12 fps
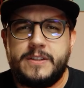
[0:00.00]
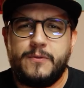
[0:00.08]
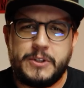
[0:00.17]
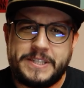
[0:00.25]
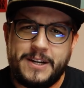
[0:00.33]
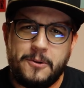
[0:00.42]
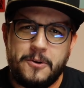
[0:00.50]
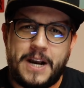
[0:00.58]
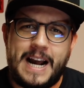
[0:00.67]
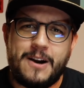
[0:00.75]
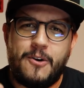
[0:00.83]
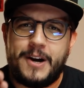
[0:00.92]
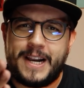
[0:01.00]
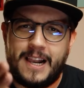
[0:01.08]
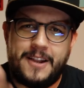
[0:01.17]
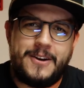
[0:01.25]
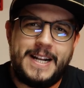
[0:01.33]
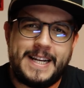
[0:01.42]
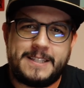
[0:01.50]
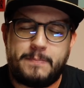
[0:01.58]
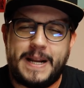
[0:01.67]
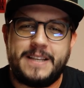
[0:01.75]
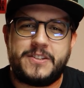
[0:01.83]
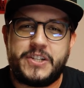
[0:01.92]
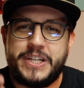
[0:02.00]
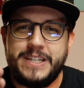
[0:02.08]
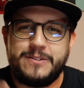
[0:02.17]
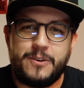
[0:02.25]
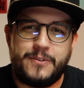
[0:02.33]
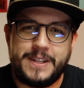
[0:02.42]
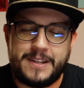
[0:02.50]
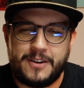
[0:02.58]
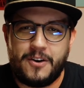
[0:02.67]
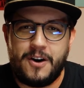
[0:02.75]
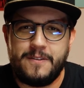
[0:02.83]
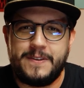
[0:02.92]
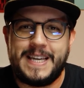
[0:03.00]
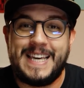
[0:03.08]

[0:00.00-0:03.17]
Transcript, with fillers: Se você colocar agora lá no AliExpress X99